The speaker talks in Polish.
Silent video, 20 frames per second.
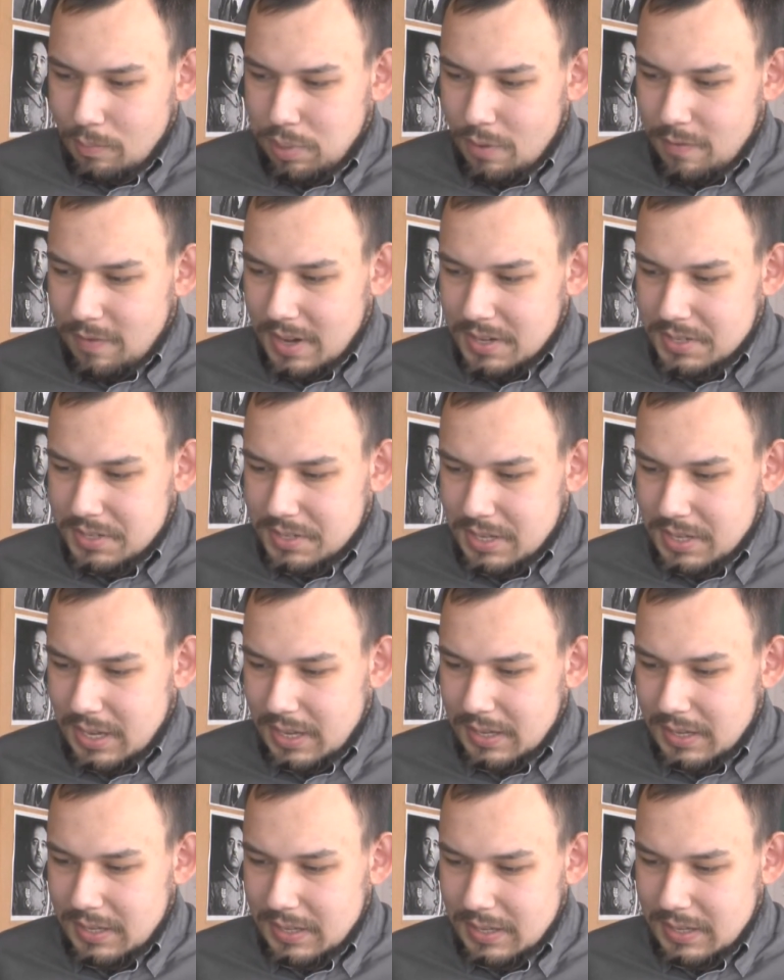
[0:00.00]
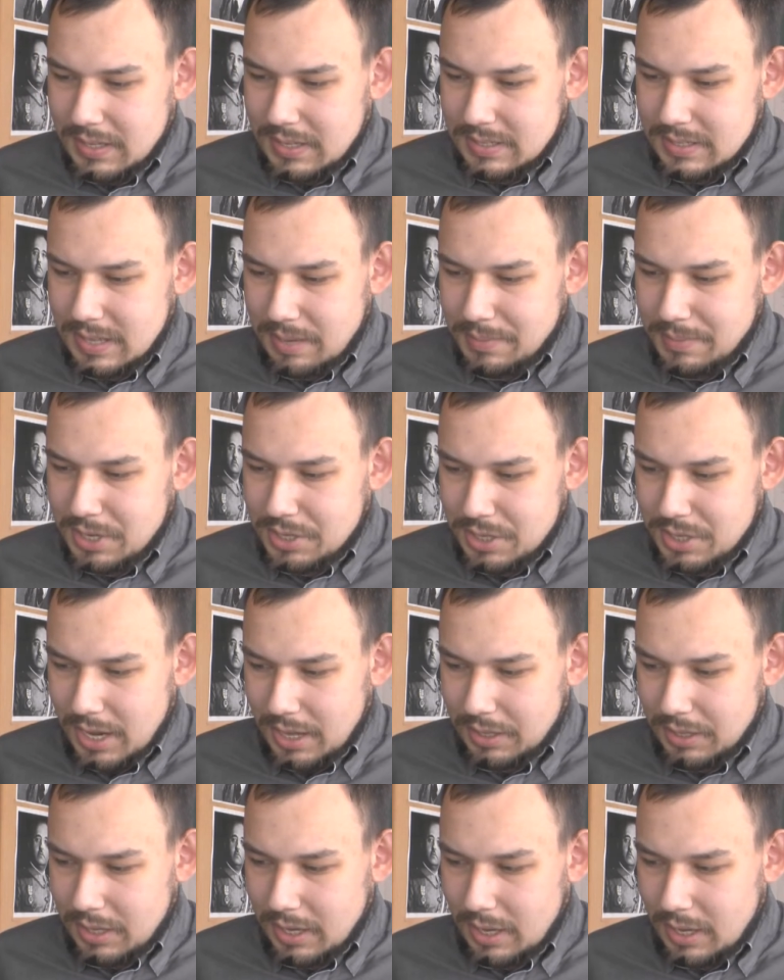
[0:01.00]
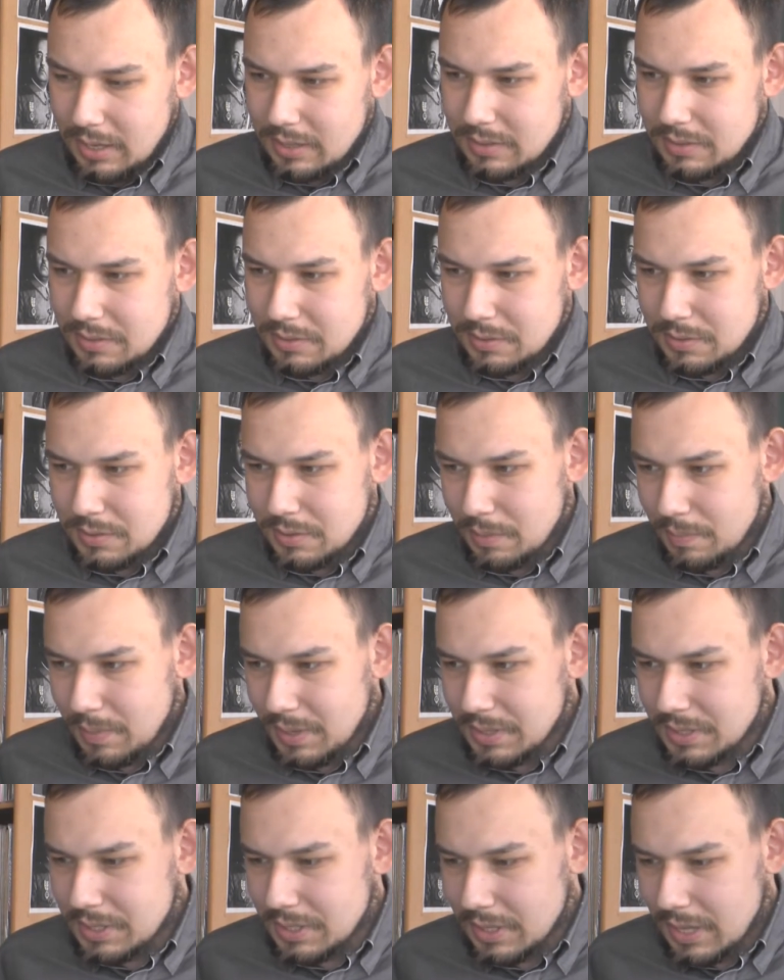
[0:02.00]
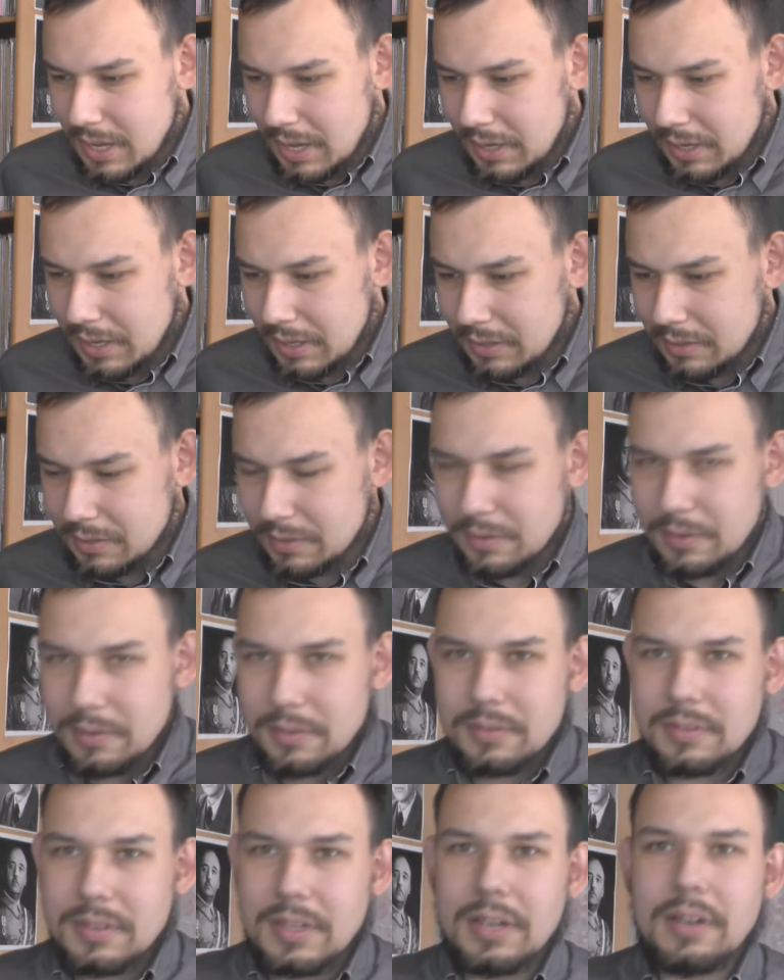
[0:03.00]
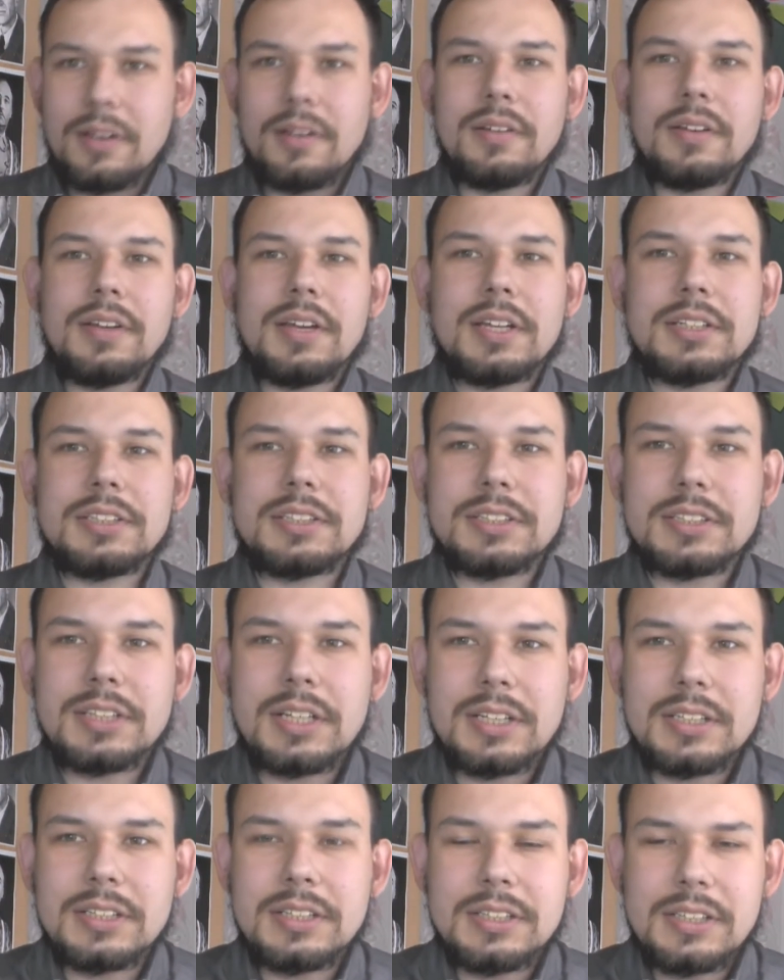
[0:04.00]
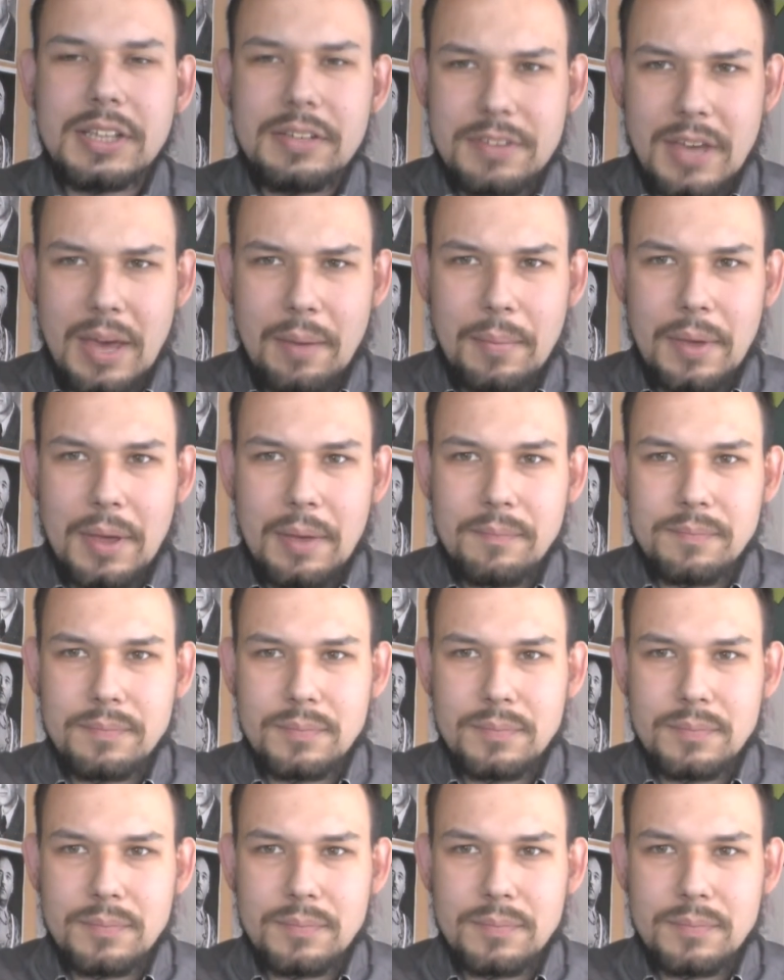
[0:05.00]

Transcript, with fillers: poważne y, zamieszanie. Y, co będzie dalej, to tego jeszcze nie wiemy.